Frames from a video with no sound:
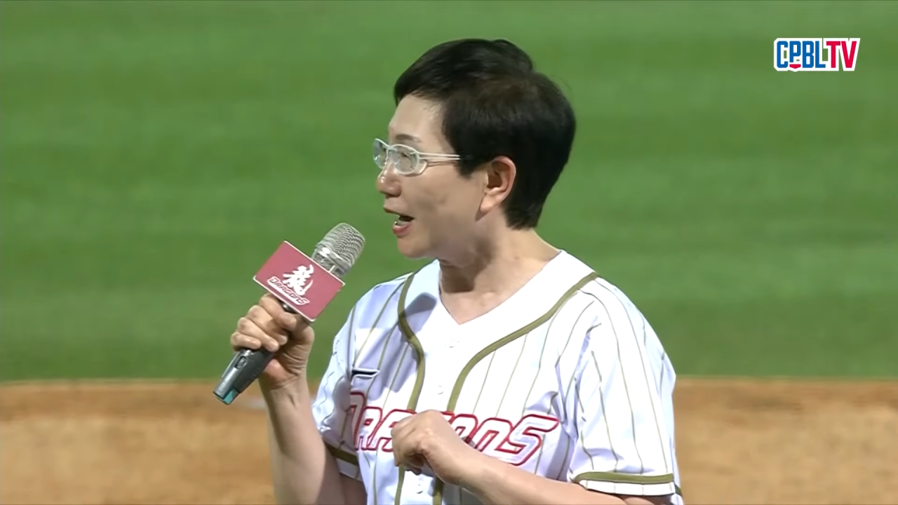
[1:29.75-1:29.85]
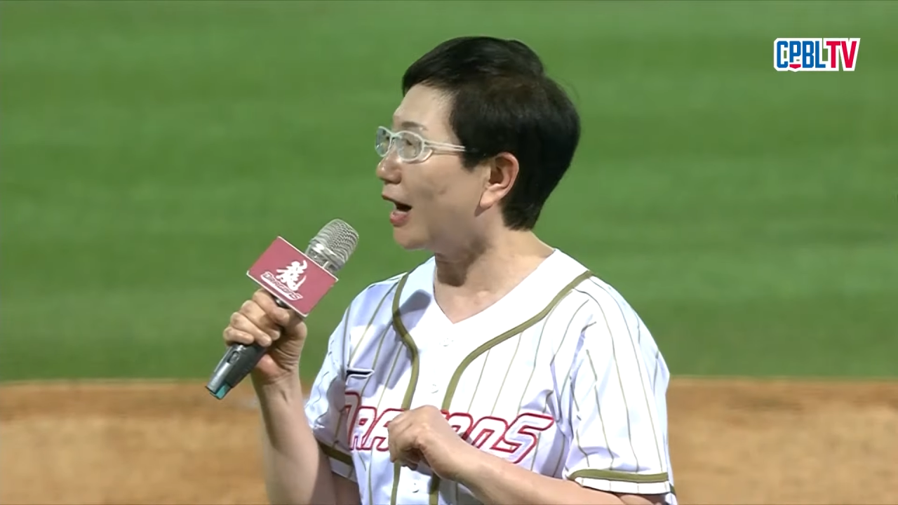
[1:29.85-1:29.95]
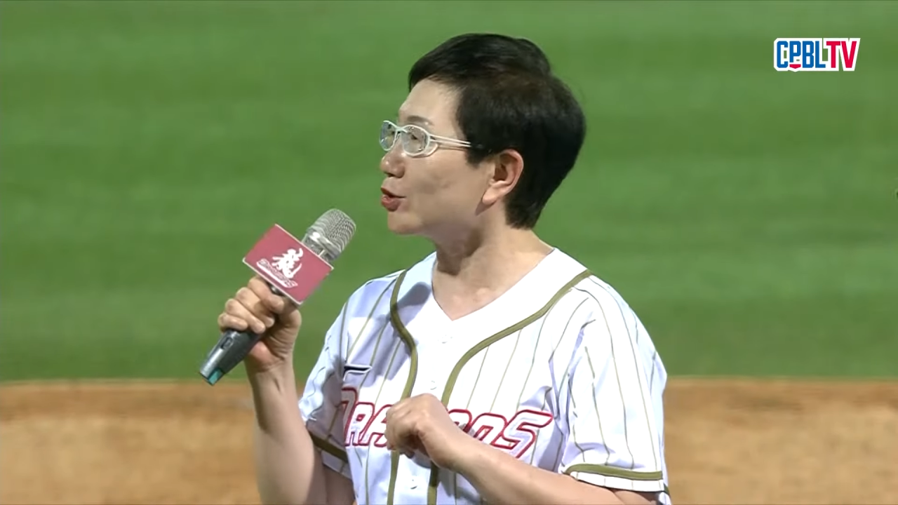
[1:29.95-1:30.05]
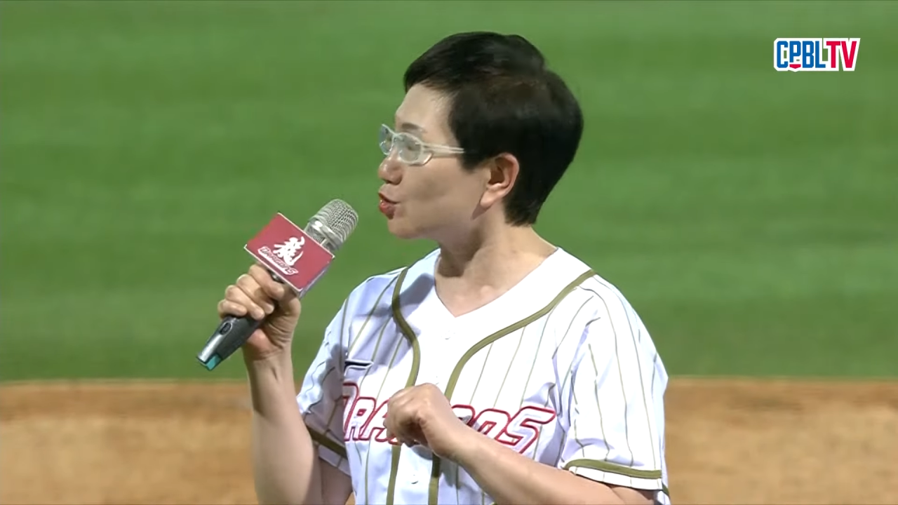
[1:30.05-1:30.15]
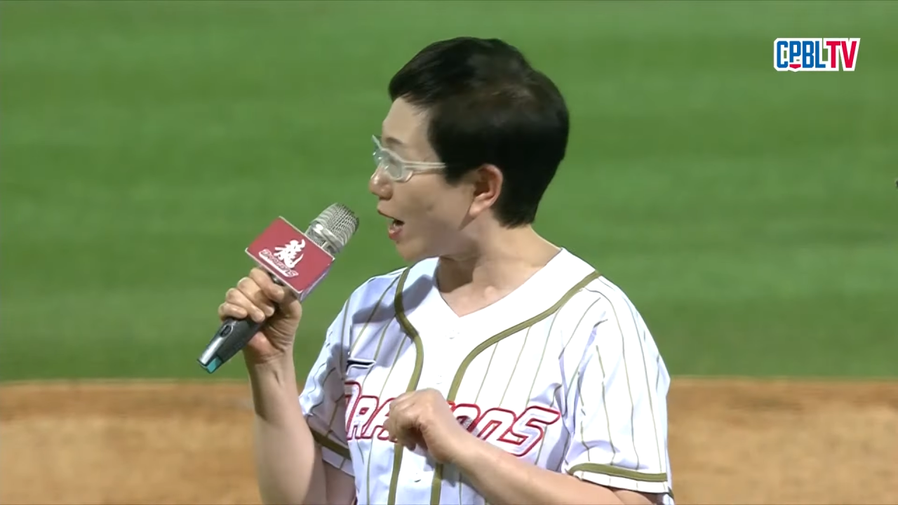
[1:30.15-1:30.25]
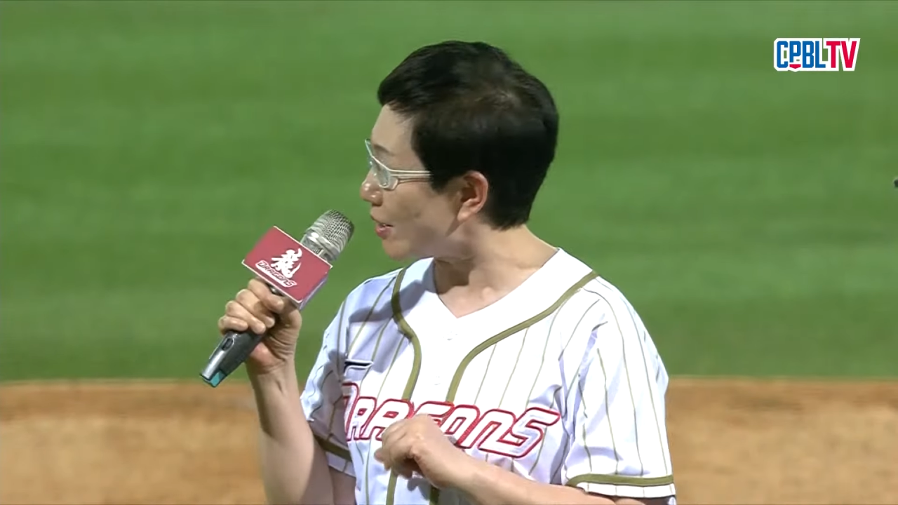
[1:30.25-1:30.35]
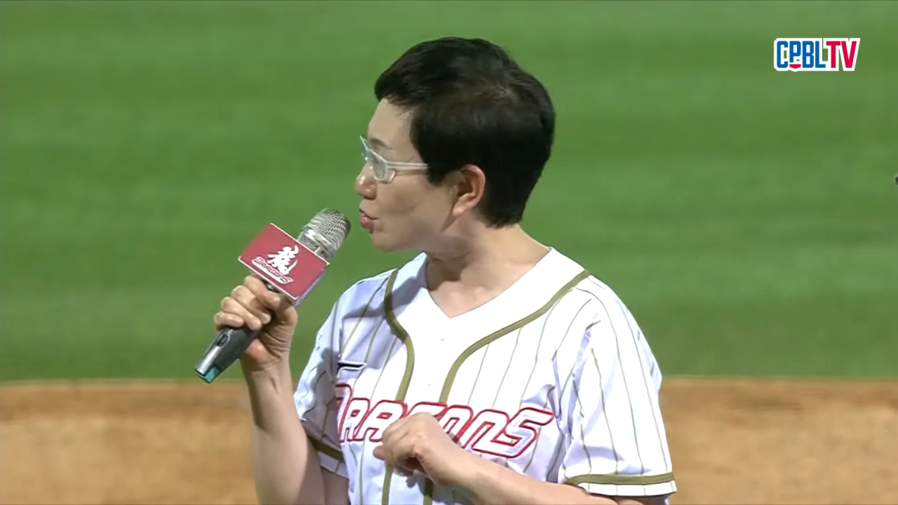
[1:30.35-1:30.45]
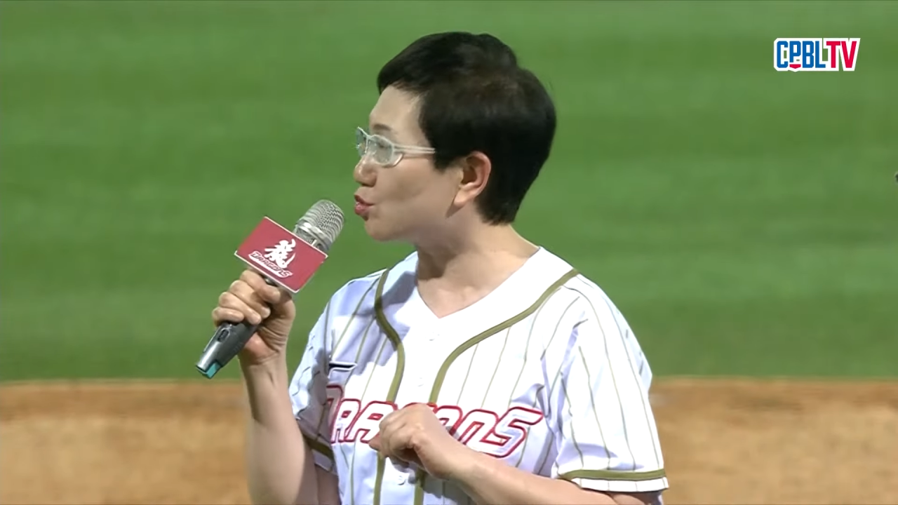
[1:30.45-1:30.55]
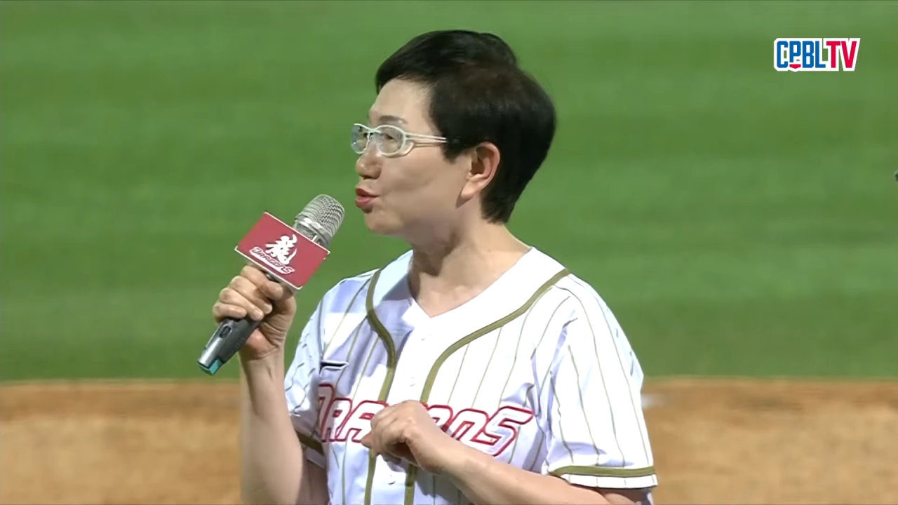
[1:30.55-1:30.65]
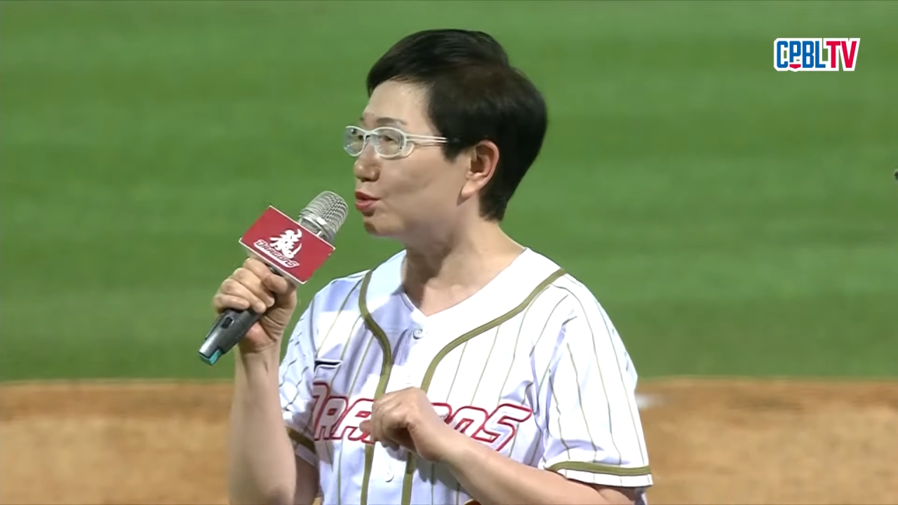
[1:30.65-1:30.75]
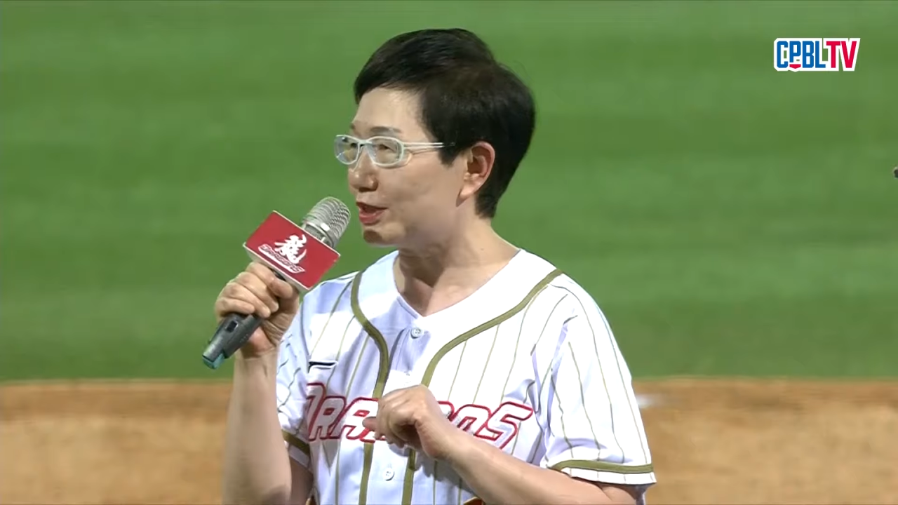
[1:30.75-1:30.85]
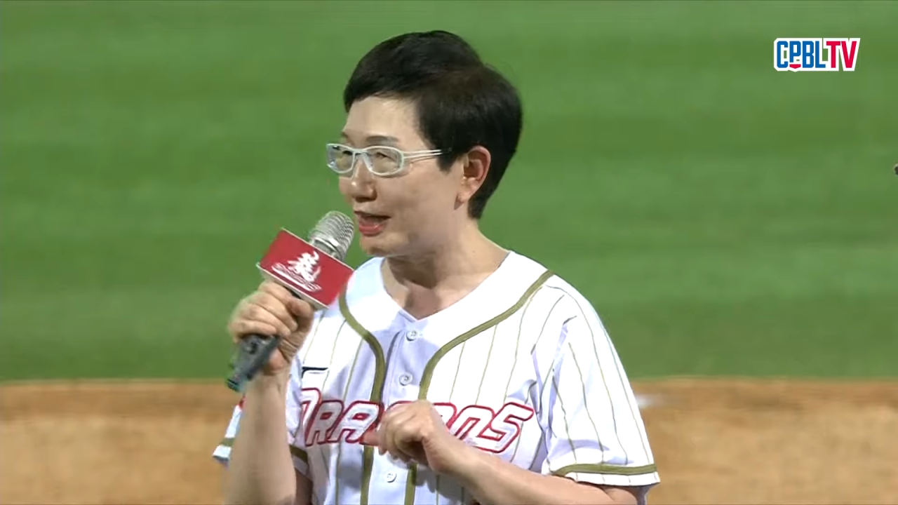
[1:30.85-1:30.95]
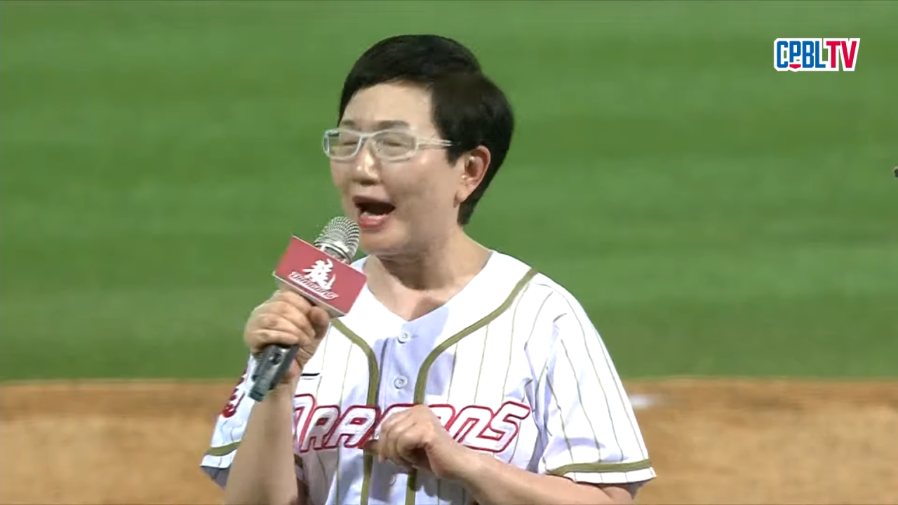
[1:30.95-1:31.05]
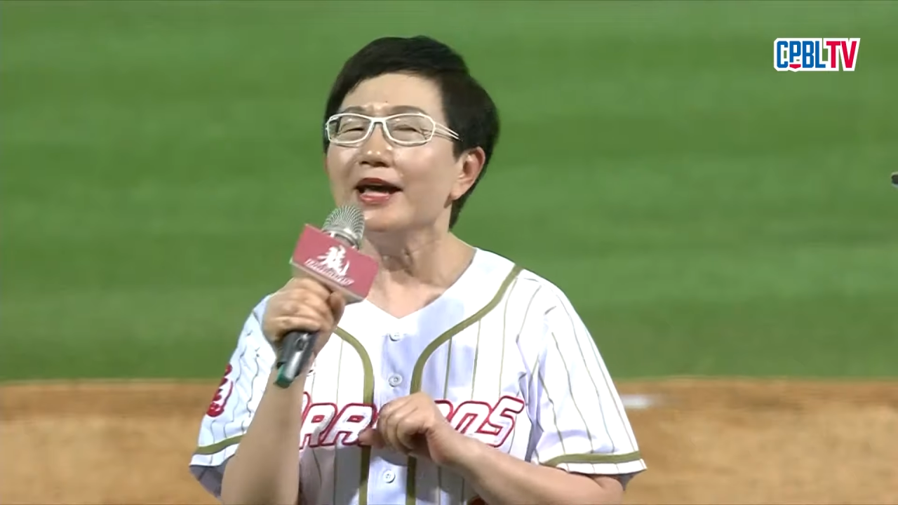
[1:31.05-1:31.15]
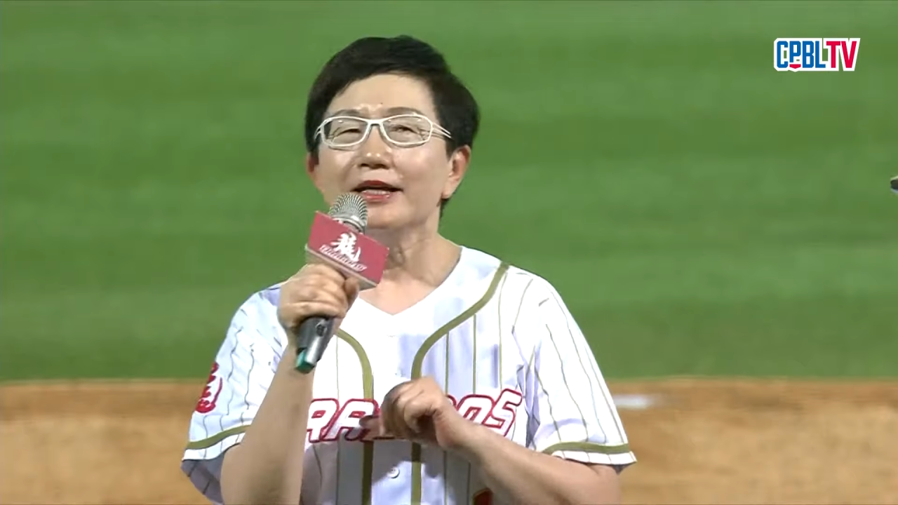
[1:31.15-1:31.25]
好专属
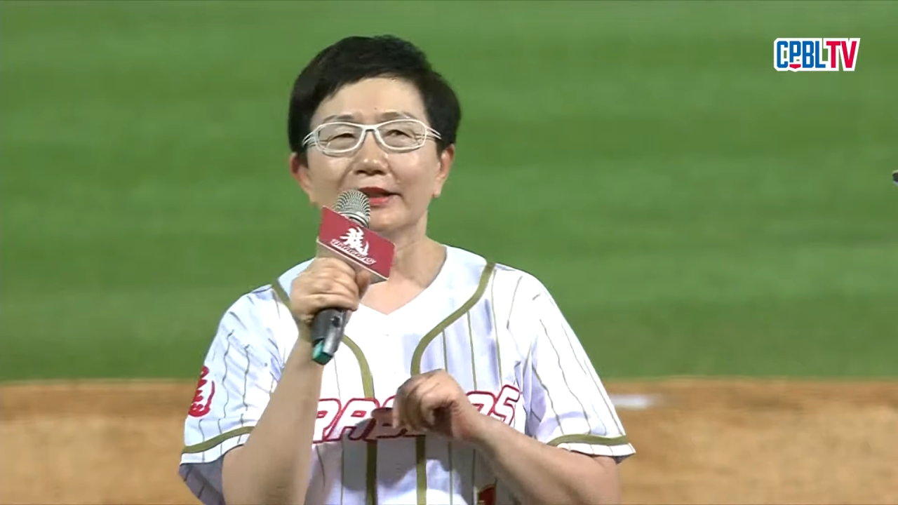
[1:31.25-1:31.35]
奖。